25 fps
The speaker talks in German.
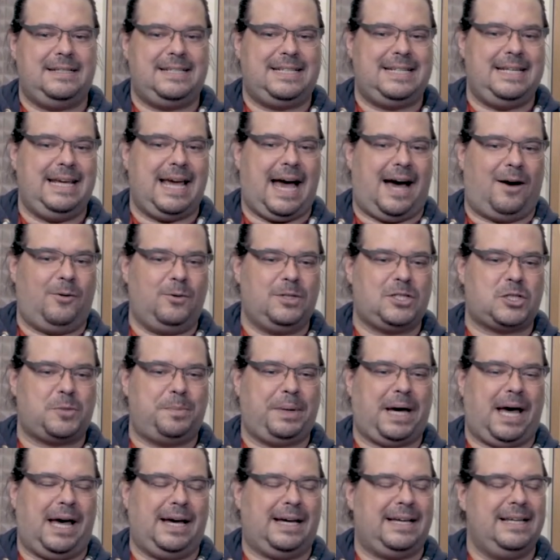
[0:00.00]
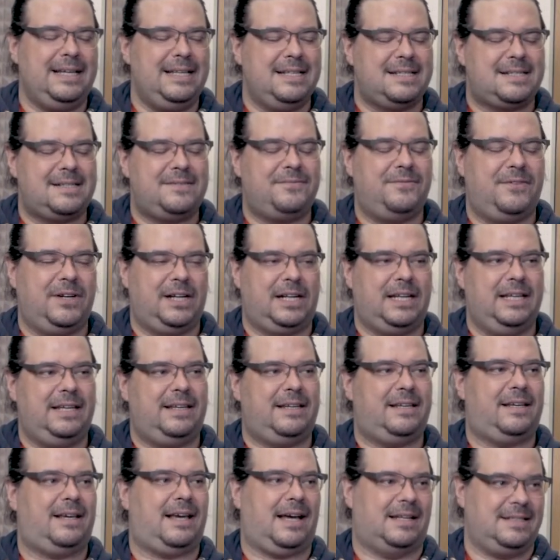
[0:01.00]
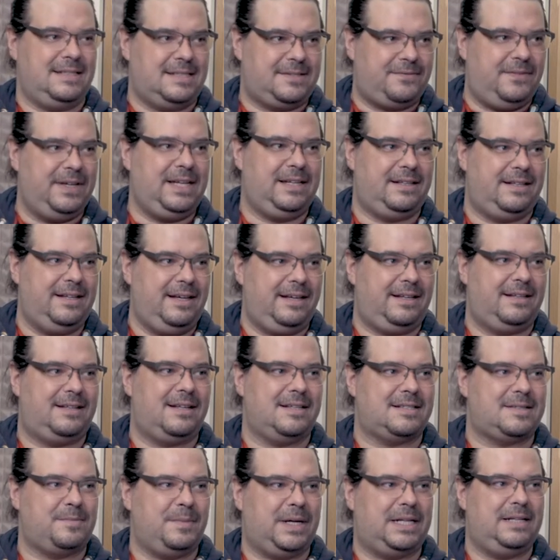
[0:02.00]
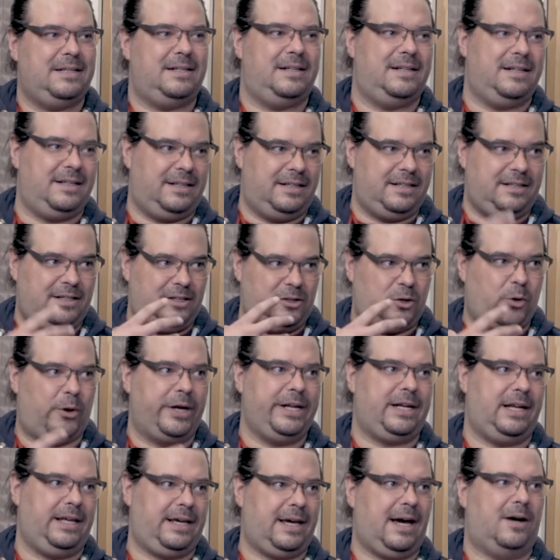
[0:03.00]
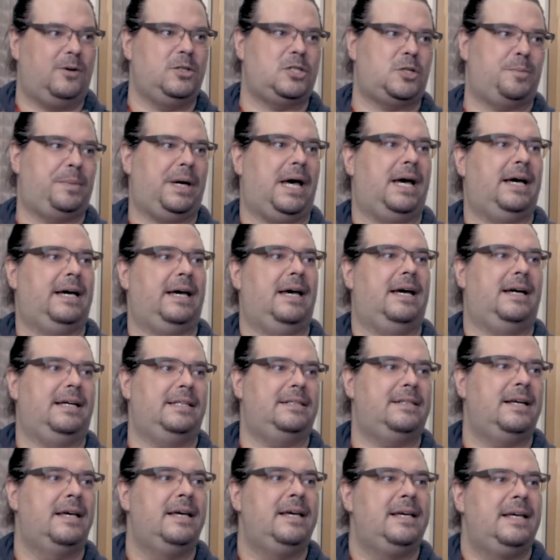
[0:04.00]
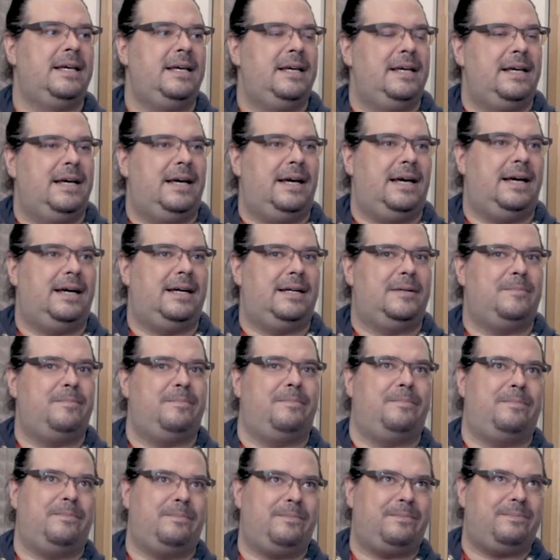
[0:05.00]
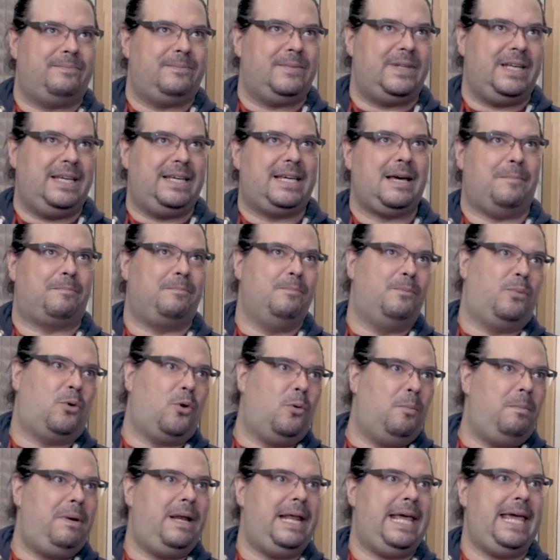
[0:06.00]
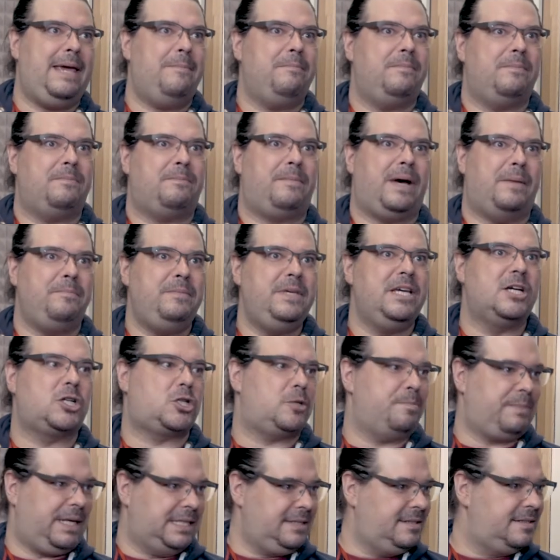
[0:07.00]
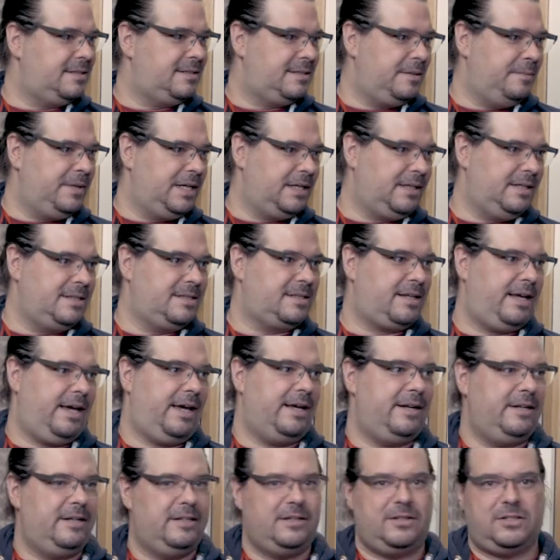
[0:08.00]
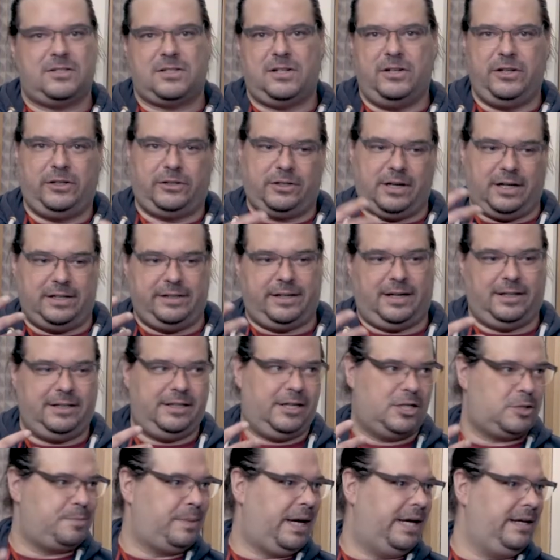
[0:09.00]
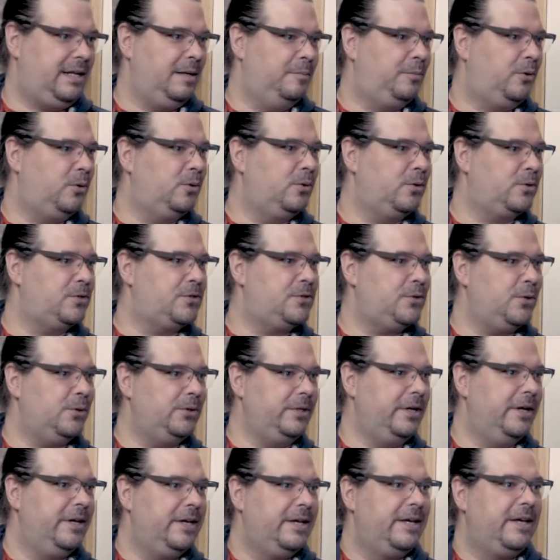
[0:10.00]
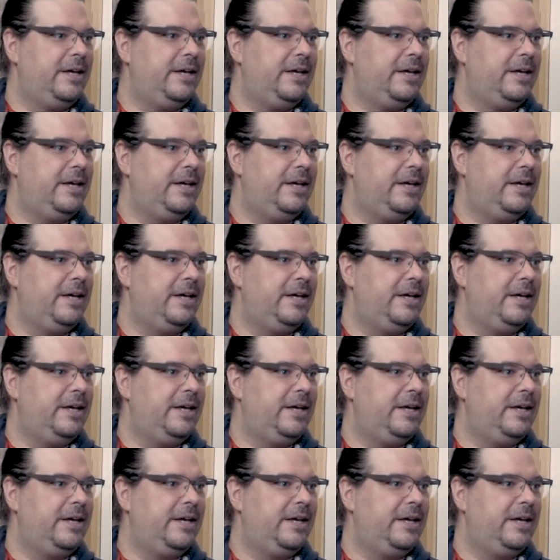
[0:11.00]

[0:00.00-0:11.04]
Die Aussprache ist wirklich ganz wichtig, dass man eine deutliche Aussprache hat. Ähm, ich habe ein Problem, bei mir schmatzt es immer ganz gerne, das liegt halt an der Speichelproduktion.